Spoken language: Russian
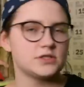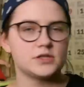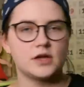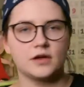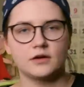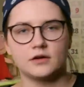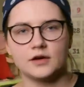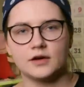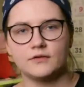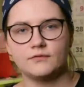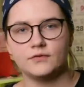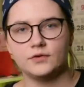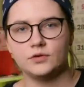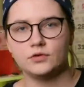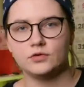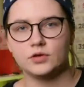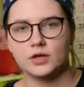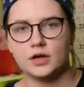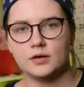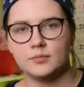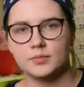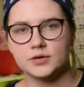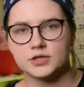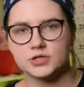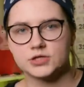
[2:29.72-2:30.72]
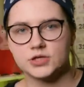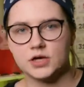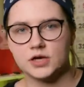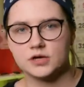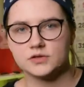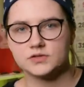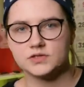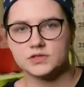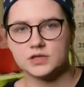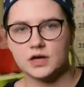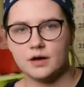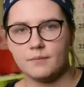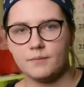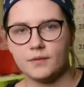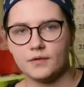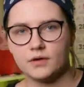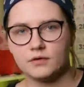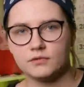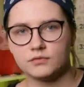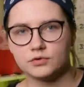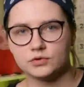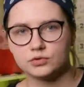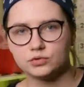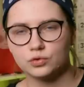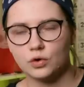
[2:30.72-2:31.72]
Знаю, как вы, но я обожаю
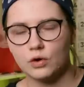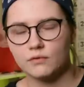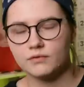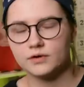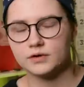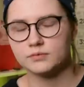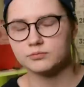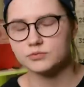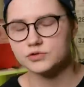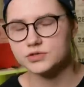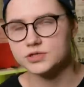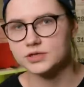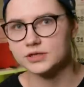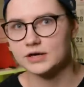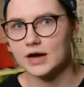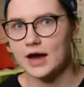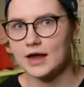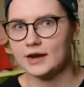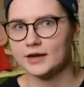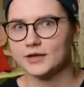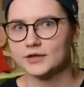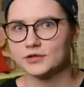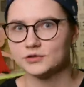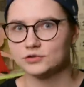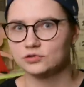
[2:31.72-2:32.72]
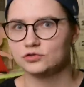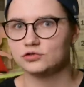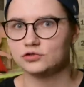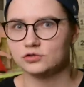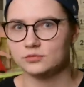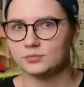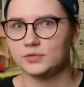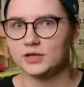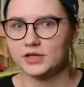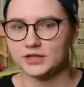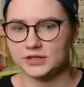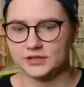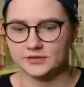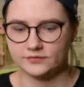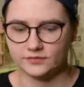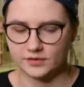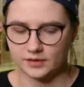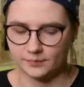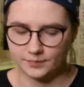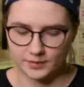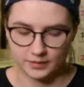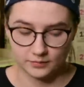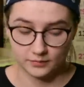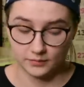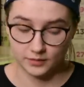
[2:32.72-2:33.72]
запах вот новых музыкальных инструментов. Я
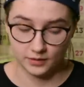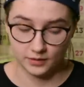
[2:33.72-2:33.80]
прям...